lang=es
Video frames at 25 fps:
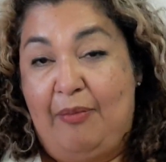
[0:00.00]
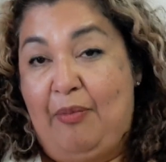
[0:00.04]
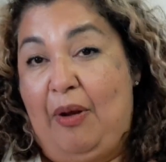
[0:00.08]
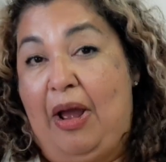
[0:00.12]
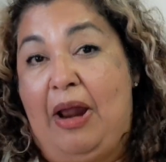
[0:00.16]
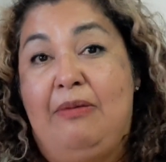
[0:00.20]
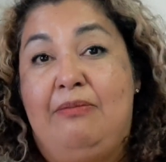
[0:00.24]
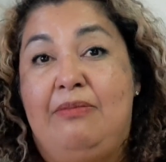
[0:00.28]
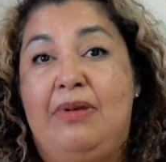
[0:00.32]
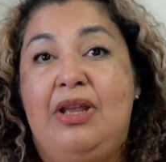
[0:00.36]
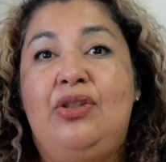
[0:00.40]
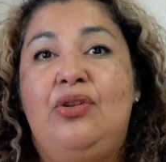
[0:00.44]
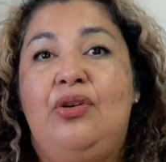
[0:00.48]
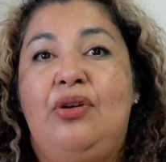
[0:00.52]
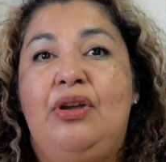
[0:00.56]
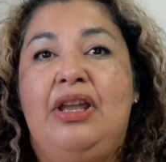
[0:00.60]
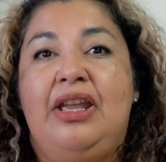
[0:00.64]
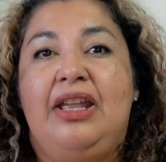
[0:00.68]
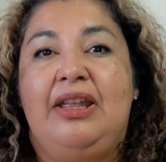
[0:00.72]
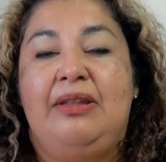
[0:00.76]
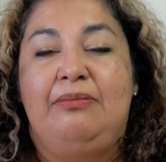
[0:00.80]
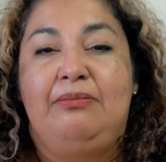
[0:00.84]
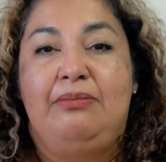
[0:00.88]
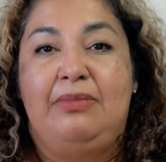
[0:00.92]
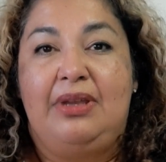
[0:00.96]
al menos
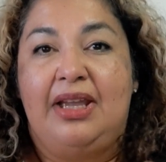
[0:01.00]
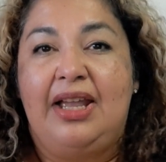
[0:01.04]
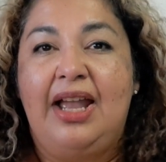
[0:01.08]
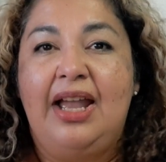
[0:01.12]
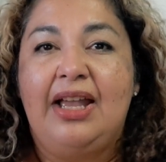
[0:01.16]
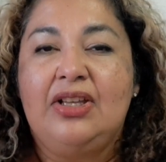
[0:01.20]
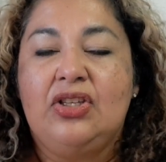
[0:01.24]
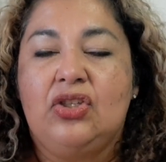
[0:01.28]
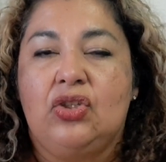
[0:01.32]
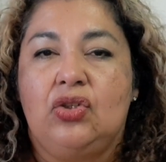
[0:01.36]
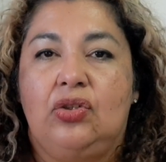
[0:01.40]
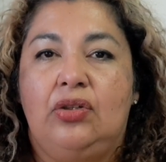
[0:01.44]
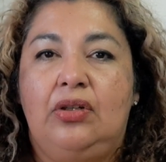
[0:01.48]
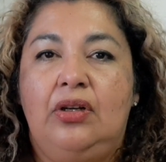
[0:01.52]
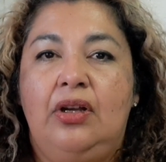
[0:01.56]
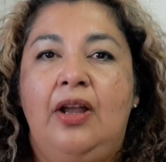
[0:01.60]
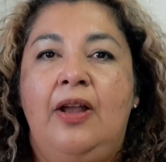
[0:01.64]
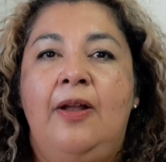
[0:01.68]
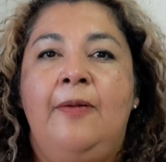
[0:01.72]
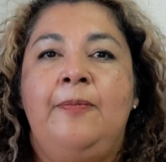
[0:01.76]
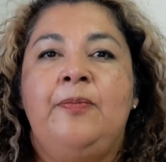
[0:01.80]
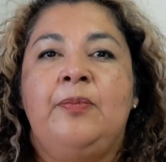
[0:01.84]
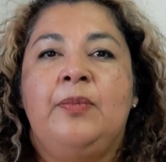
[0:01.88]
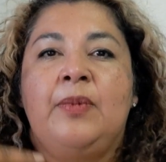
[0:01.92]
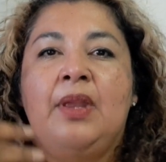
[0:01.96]
en mi caso,
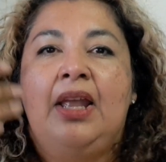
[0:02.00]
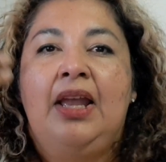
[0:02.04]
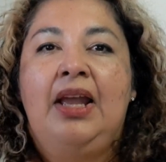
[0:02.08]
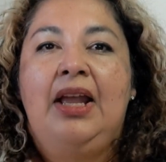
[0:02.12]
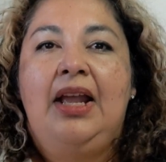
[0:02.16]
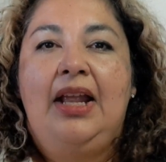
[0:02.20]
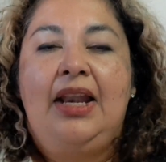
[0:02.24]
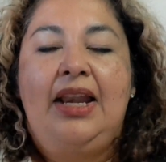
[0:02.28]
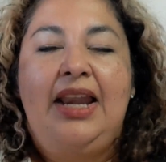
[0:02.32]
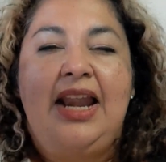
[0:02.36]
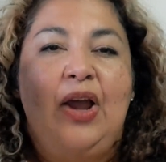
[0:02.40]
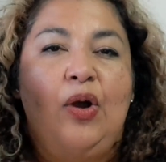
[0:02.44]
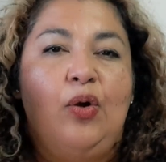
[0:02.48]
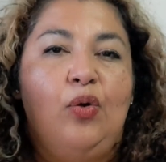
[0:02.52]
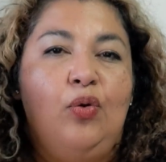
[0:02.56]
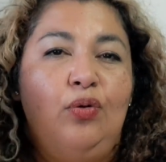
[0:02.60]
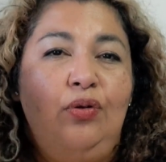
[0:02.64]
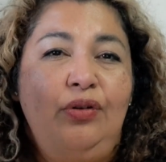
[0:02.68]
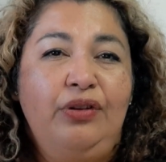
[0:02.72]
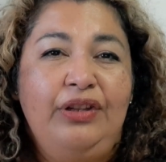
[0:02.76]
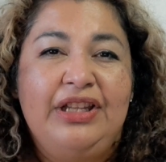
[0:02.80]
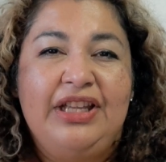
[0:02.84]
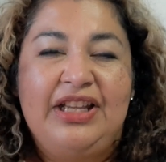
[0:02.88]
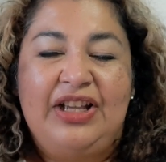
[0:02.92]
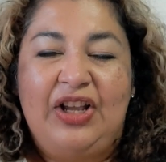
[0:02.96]
la
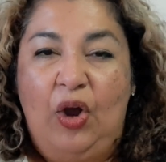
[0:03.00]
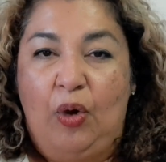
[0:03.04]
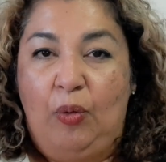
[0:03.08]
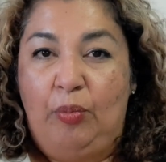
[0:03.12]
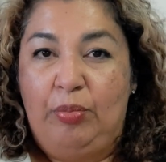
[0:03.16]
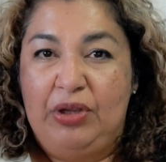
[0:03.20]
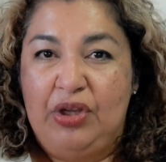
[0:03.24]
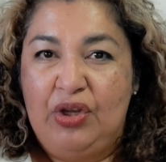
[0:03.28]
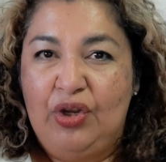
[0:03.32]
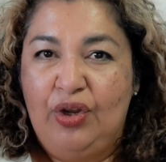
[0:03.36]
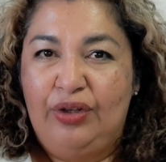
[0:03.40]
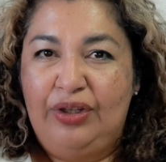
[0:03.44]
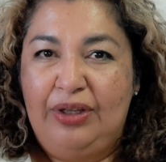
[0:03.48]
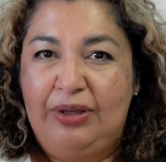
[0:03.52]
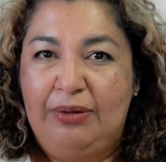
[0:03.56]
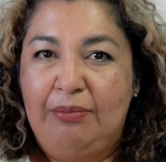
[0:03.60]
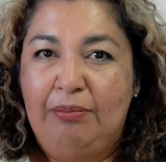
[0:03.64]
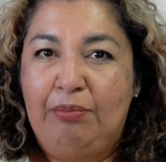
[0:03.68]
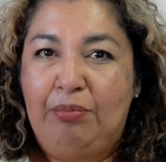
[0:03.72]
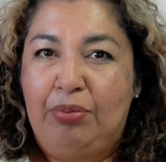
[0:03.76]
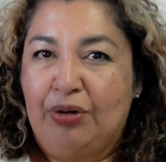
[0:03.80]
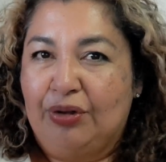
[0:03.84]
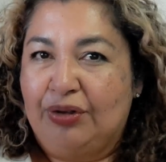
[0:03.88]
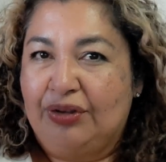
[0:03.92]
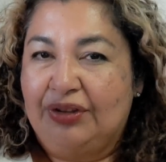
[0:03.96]
única opinión
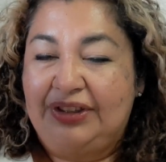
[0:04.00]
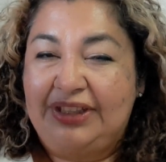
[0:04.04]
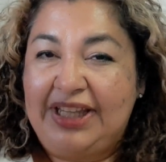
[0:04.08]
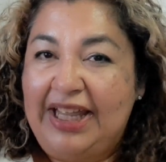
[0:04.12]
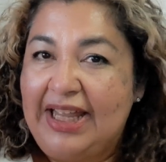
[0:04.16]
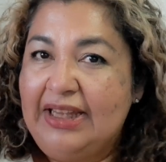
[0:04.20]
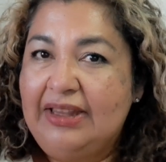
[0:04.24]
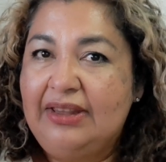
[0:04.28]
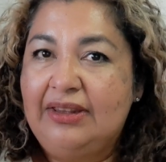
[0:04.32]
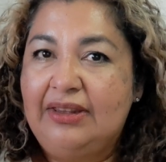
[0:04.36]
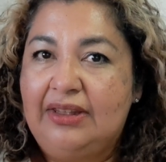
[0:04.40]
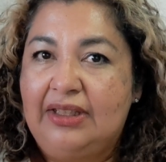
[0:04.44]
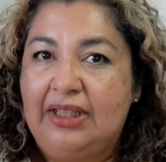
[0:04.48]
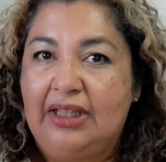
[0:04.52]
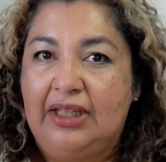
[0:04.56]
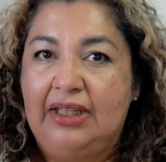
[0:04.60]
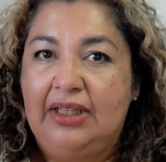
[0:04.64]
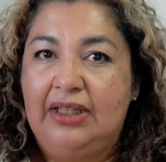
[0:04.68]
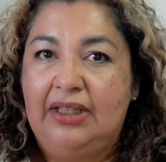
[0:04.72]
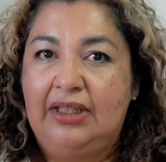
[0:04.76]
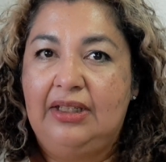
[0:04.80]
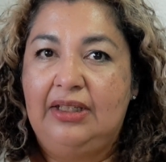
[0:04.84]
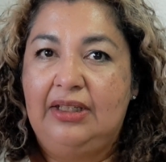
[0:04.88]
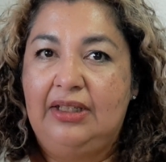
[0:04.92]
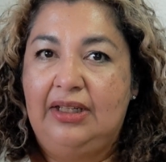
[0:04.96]

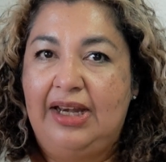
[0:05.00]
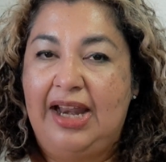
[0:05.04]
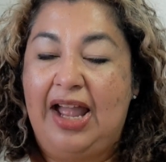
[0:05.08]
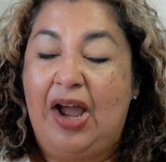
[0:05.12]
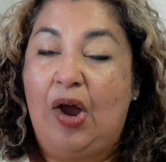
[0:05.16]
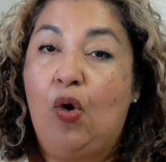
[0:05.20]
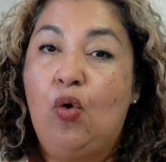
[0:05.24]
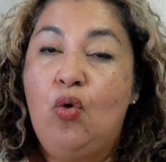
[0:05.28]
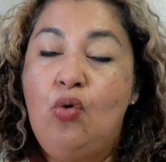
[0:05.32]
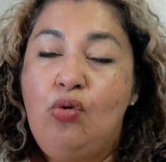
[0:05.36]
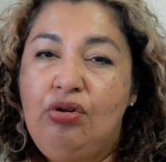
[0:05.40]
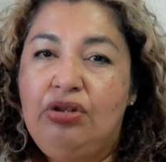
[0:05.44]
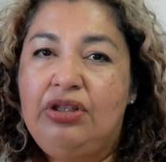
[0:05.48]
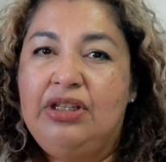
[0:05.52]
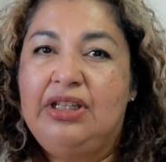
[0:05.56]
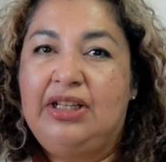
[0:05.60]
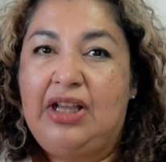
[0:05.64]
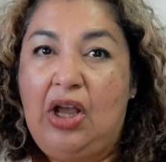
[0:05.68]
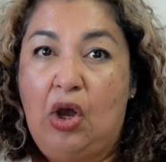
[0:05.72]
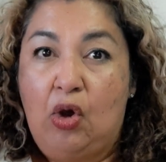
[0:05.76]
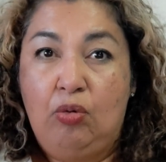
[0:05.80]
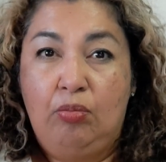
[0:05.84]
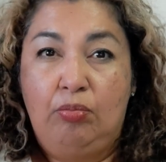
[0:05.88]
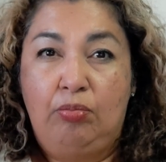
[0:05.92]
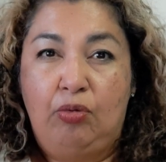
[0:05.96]
importante, la
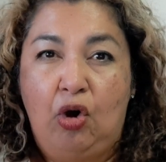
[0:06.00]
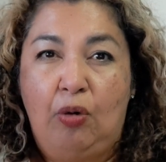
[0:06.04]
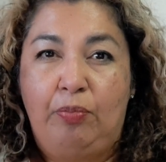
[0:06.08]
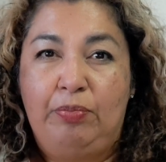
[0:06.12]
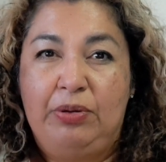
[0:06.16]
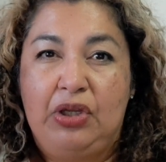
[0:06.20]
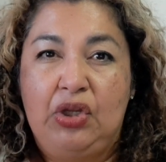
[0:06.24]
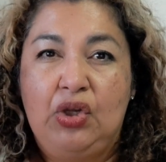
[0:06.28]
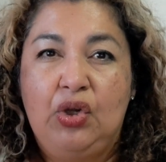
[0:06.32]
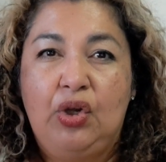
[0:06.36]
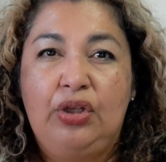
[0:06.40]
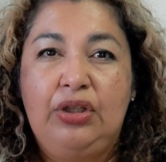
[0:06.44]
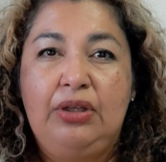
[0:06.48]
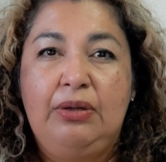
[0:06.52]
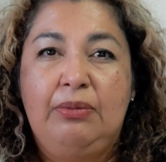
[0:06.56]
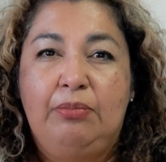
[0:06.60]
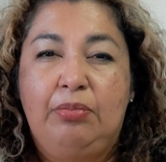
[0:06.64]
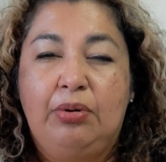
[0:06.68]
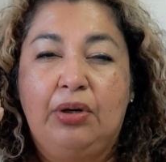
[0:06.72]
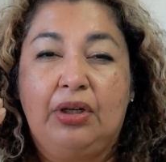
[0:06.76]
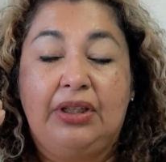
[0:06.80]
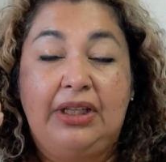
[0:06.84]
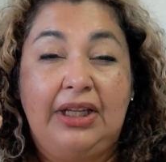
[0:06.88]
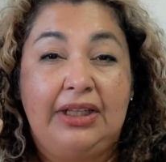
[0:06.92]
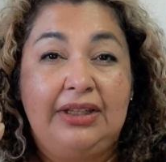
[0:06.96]
única opinión
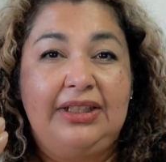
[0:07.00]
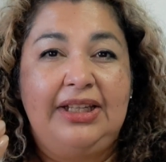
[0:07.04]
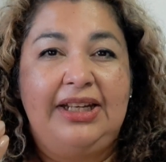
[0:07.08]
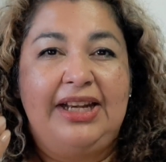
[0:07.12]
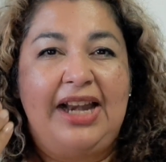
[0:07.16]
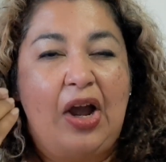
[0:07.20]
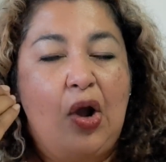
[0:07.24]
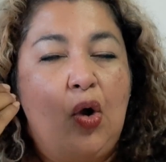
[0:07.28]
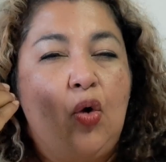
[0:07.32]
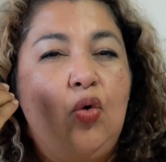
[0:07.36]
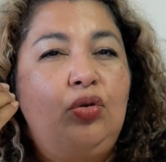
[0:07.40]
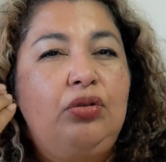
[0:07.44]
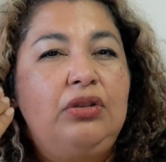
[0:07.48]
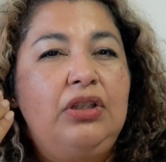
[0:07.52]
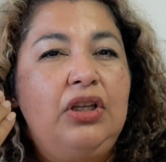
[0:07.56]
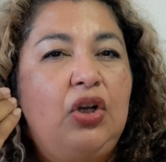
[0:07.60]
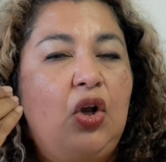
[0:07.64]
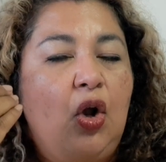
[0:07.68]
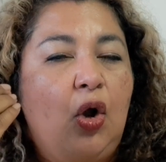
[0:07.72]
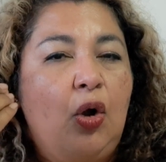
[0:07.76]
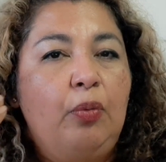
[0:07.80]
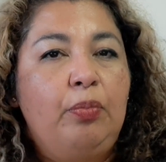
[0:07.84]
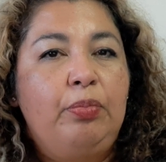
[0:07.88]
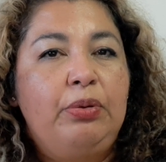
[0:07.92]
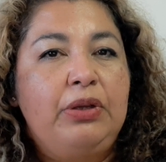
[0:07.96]
importante y la
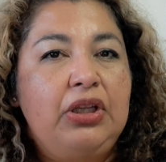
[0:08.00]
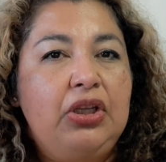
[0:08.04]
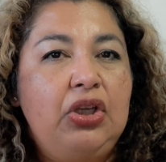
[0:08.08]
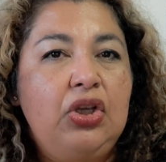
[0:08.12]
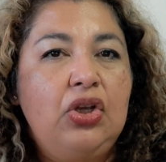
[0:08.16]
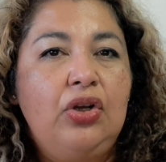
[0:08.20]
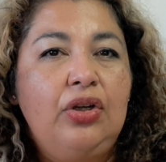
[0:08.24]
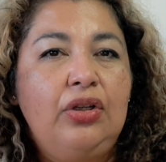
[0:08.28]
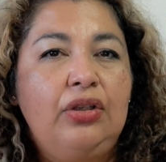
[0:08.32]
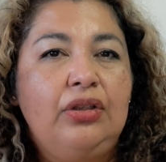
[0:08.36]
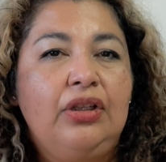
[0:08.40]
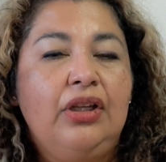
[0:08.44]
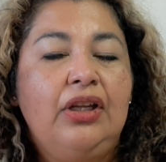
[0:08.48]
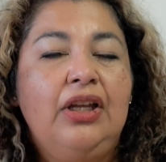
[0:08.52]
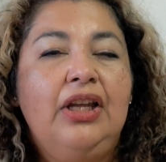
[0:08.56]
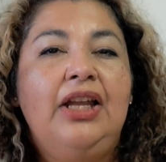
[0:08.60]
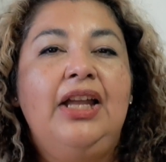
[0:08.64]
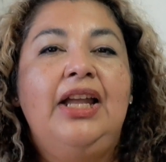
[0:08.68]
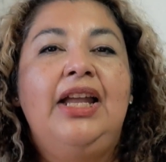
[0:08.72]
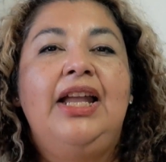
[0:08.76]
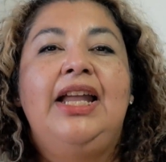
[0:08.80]
única opinión